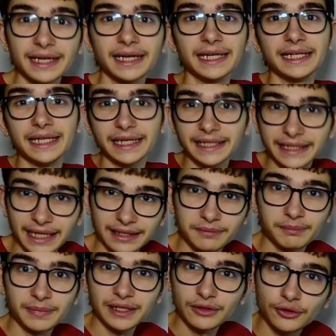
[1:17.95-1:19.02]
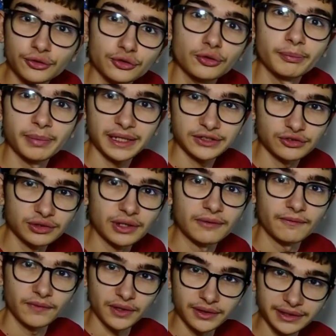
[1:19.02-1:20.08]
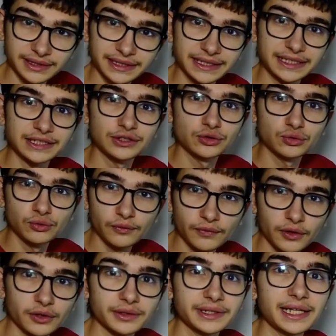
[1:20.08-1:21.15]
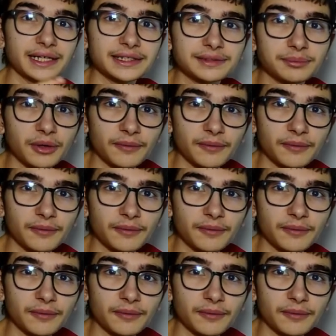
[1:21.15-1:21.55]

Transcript: il y a 4 millions de personnes en France qui souffrent d'asthme.